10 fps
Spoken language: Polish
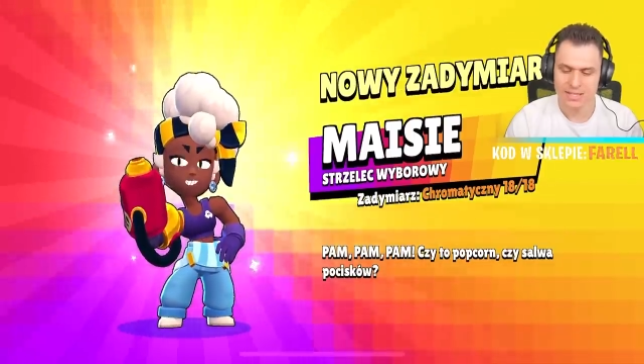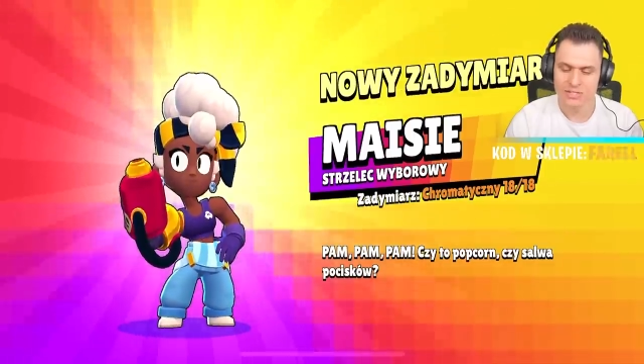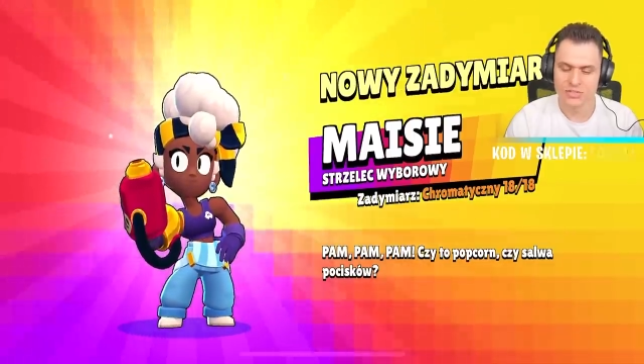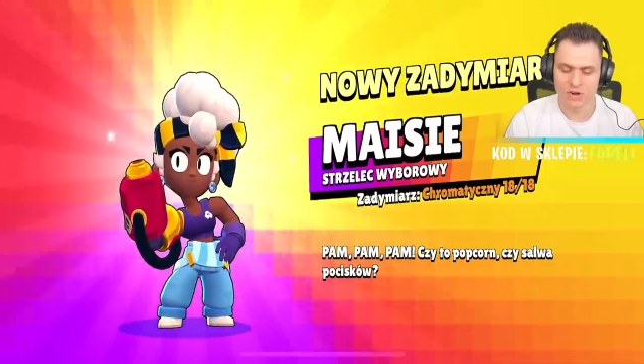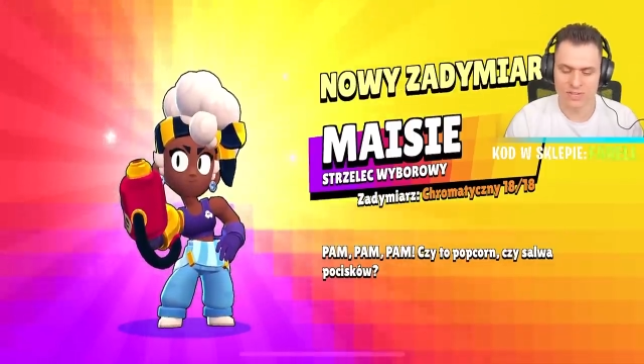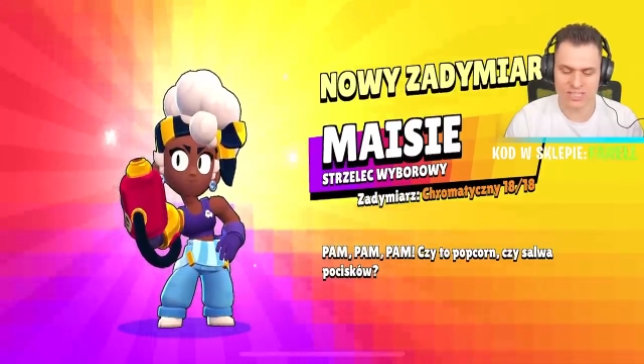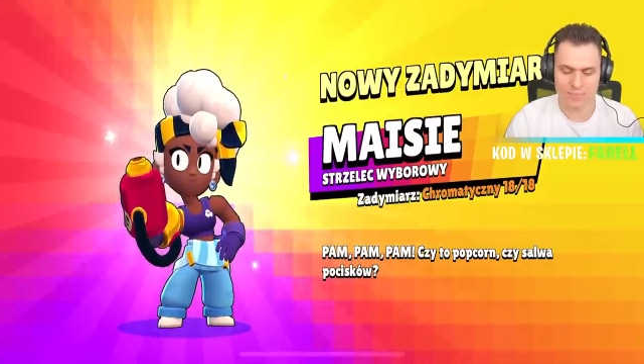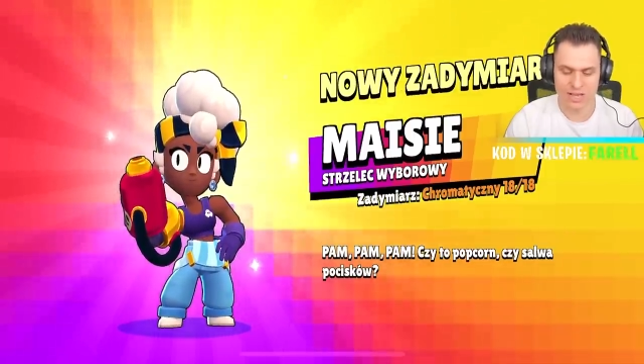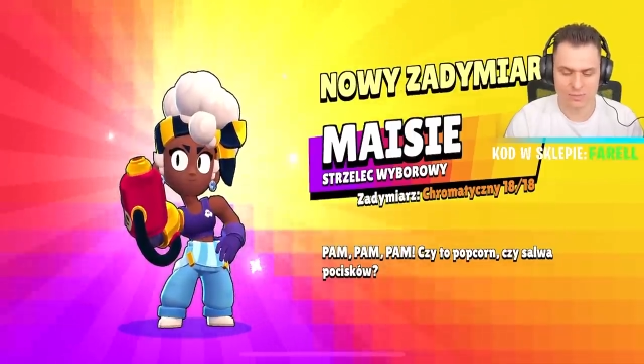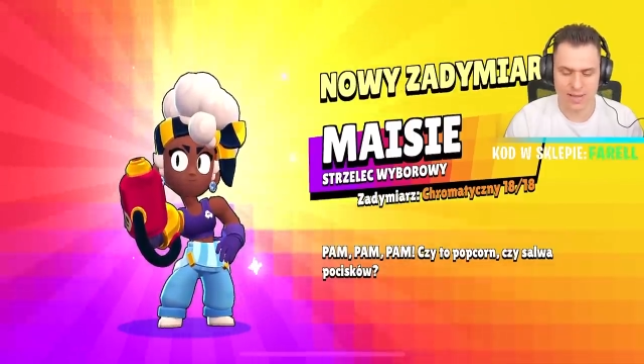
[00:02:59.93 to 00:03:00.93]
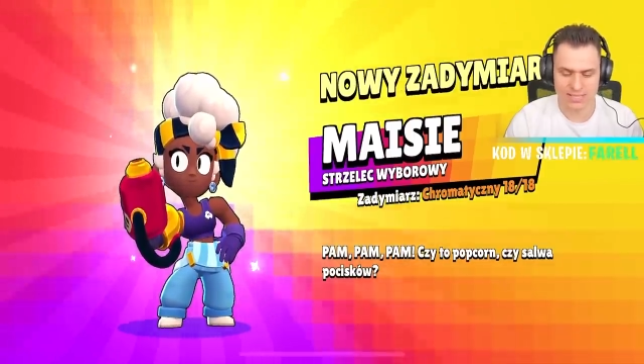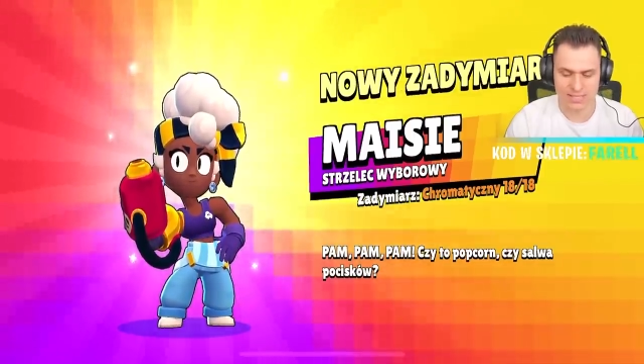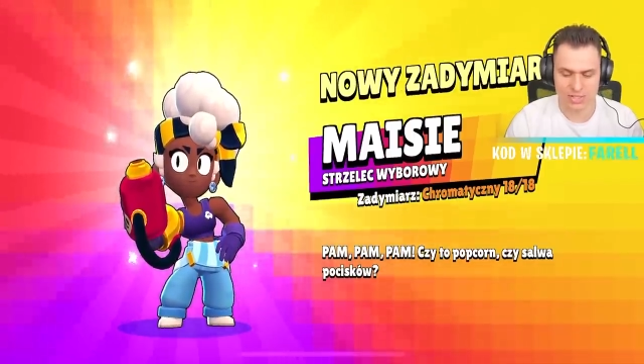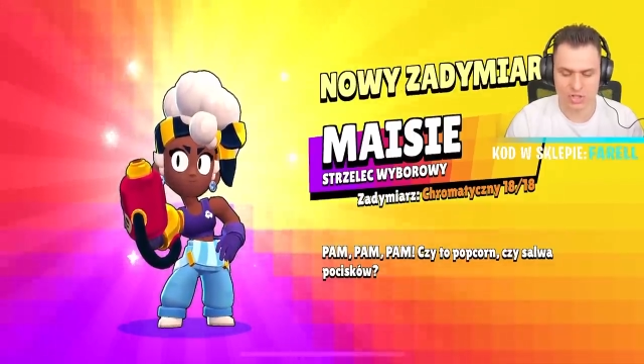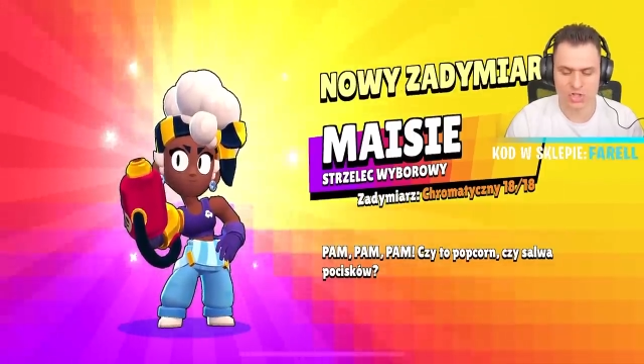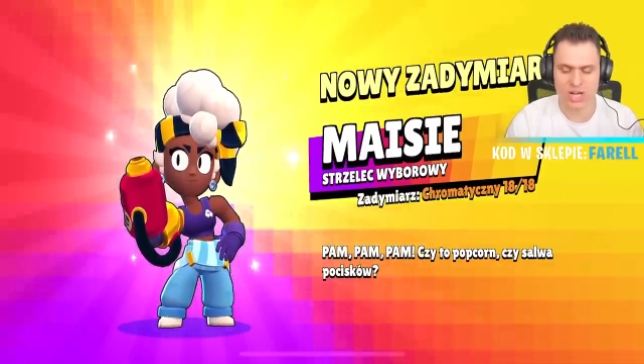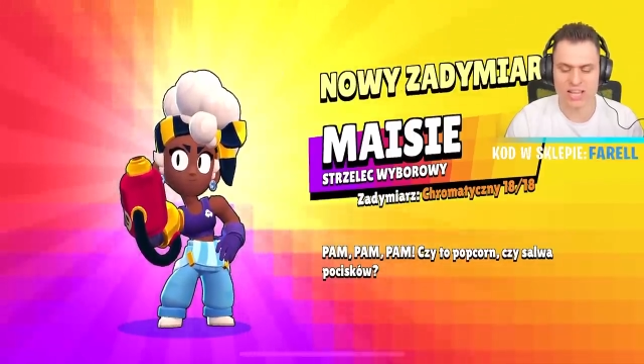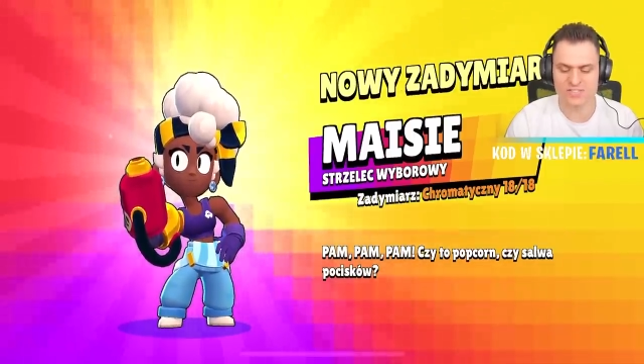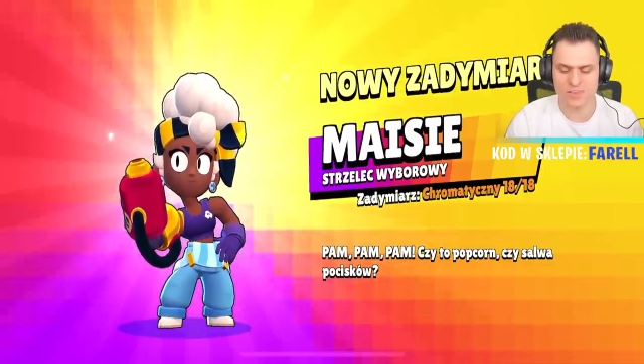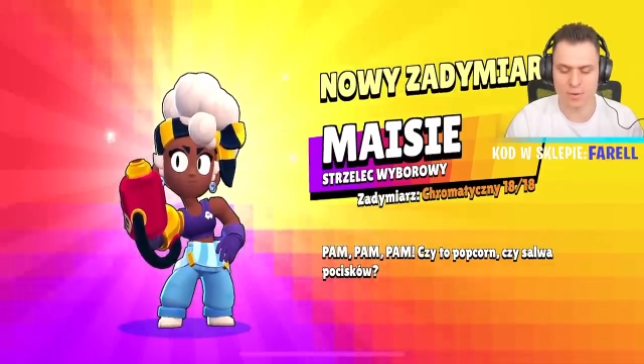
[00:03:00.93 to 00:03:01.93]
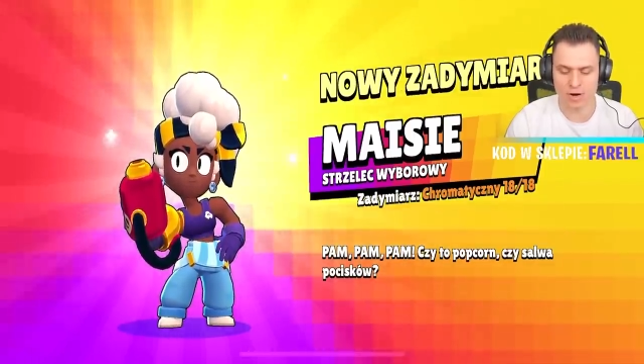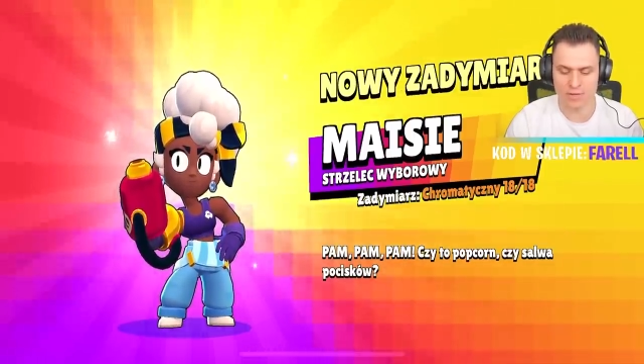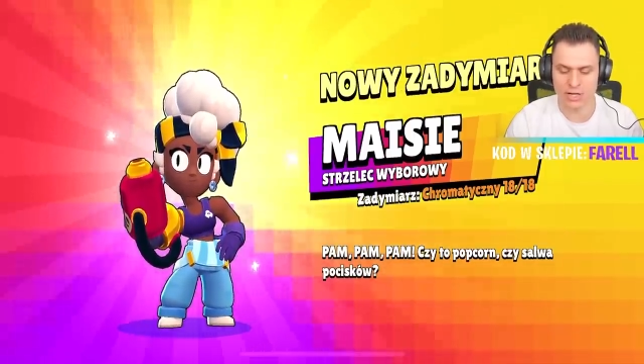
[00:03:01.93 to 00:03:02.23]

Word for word: Nowy zadymiarz, Macy, strzelec wyborowy,